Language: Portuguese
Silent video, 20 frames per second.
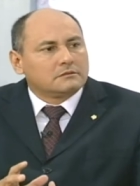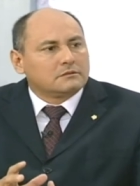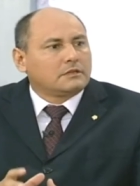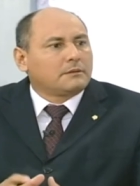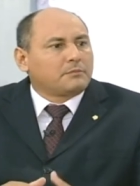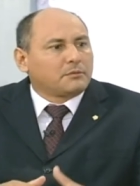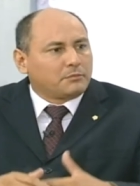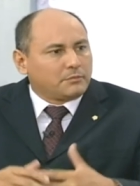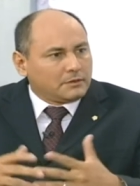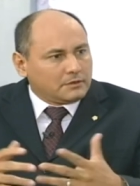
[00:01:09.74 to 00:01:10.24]
que a
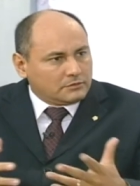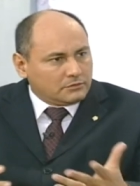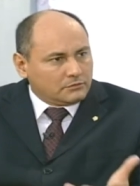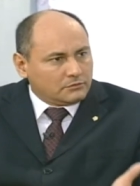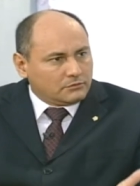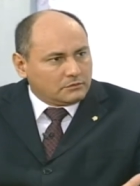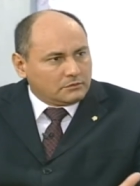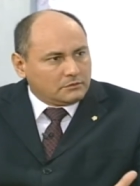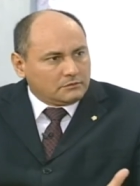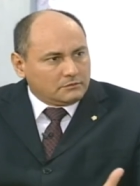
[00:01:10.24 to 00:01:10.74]
população
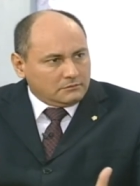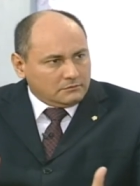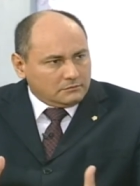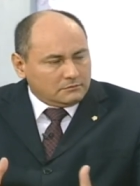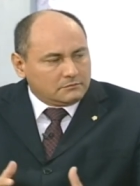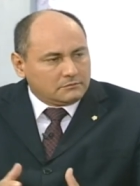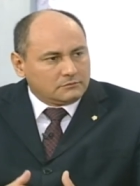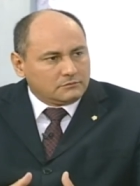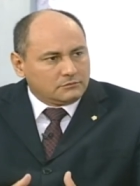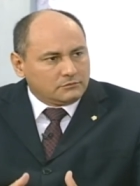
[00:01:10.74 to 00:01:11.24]
toda
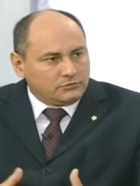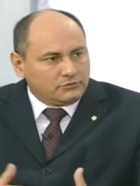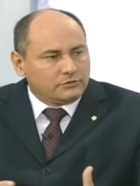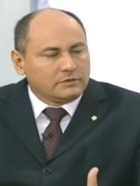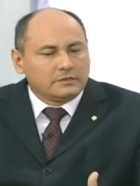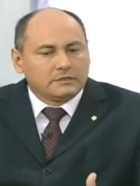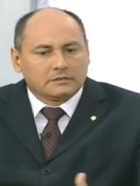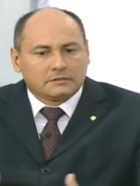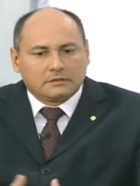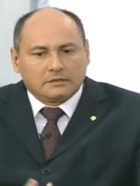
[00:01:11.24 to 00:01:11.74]

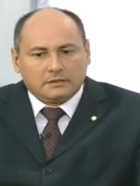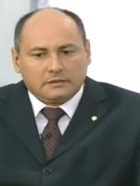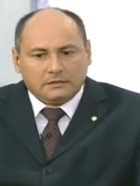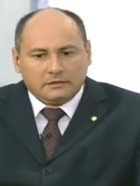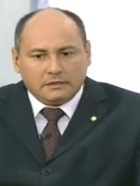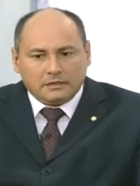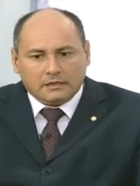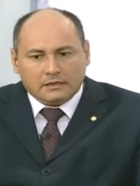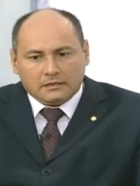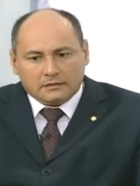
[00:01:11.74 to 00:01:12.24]
utiliza,
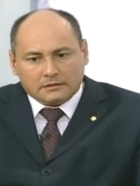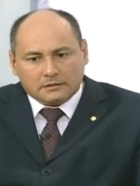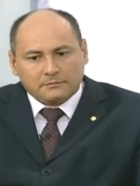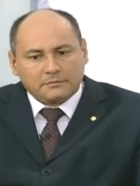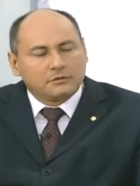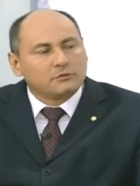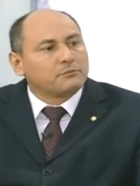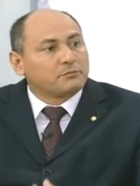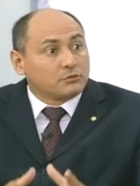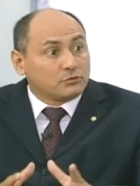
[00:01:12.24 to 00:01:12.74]
ele é
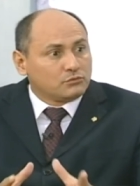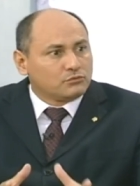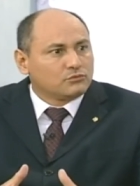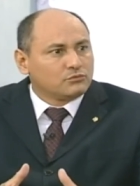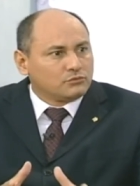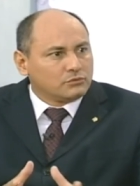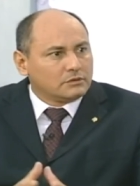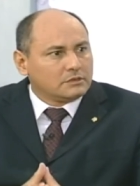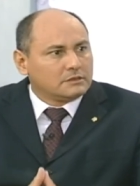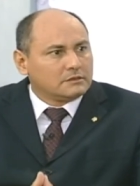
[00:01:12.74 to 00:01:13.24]
também um
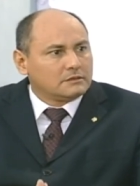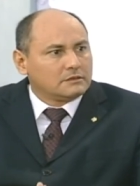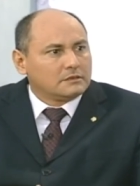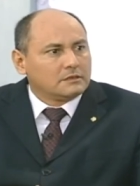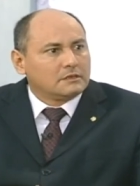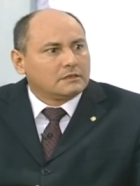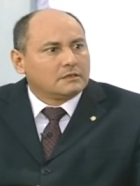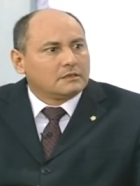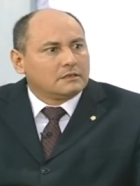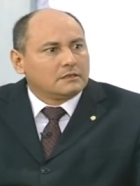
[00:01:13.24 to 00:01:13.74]
produto, né?
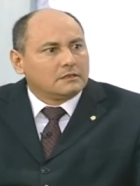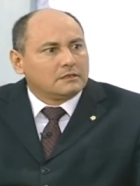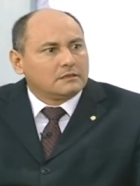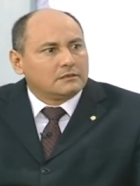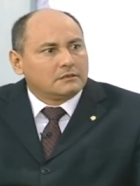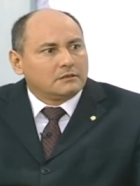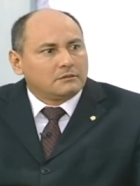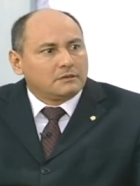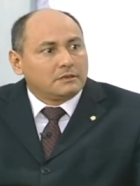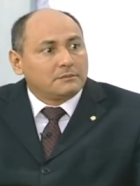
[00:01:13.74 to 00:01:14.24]

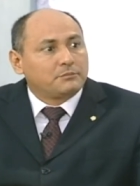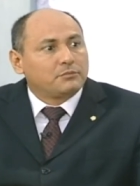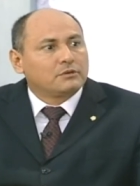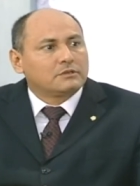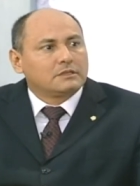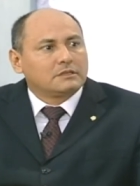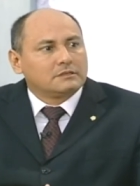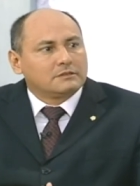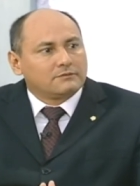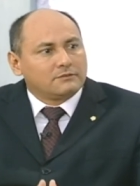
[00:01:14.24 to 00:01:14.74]
Então é
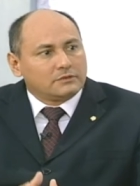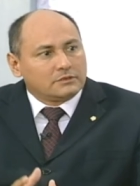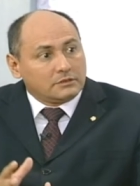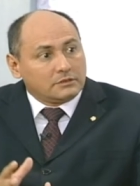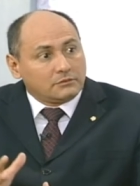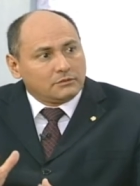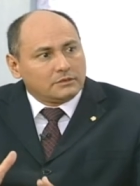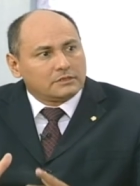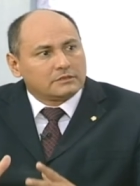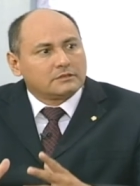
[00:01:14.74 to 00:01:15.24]
importante você
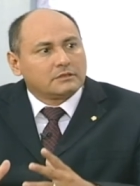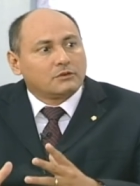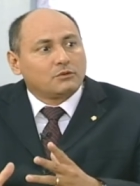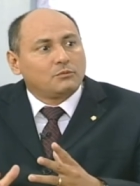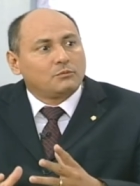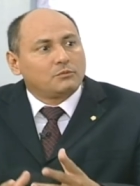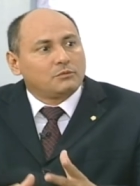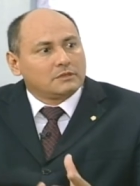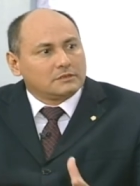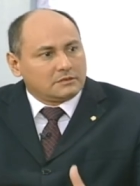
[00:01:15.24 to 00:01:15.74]
conhecer
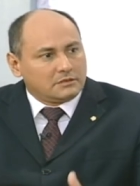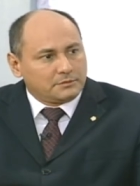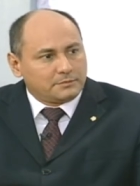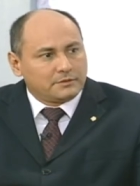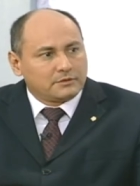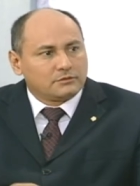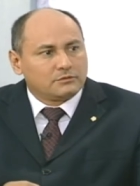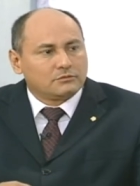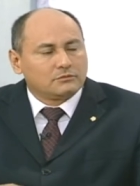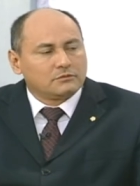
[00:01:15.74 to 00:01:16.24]
como essas
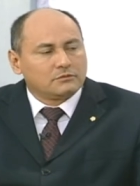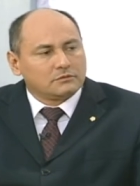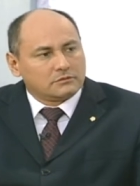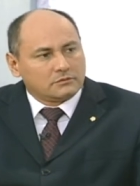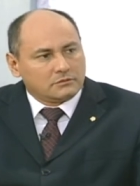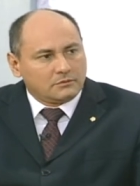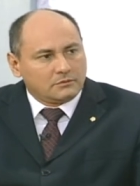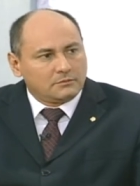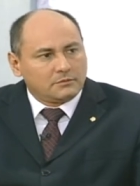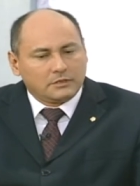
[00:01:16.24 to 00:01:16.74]
pessoas,
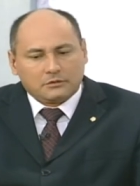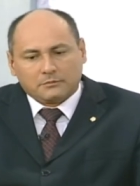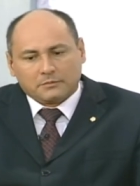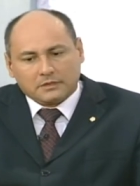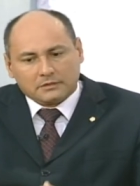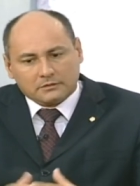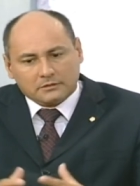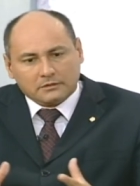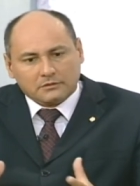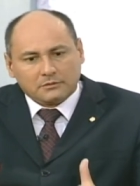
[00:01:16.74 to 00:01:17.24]
como é que o
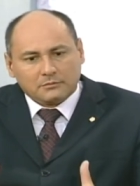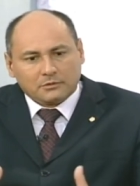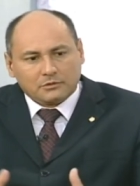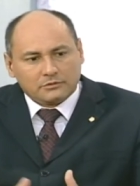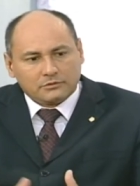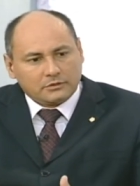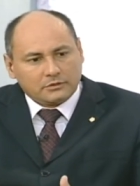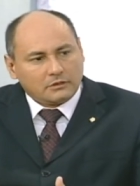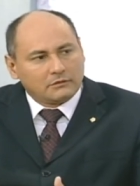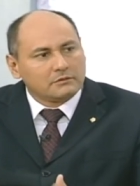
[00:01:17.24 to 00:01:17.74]
brasileiro de modo
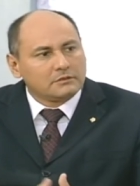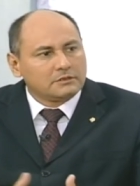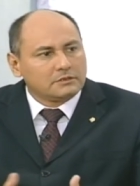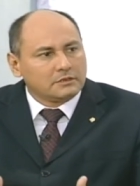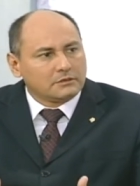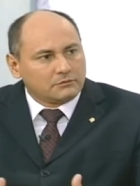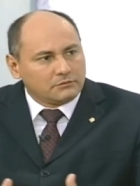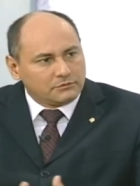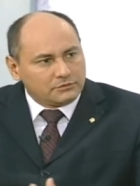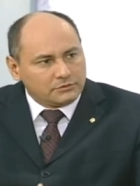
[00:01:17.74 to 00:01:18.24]
geral lida
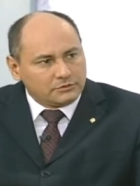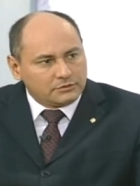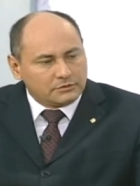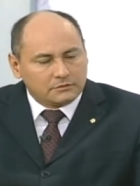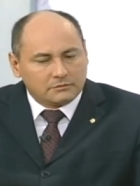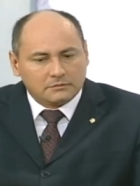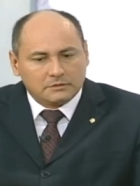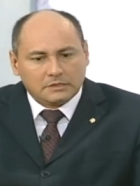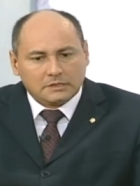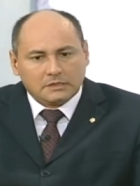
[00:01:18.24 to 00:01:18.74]
com o dinheiro.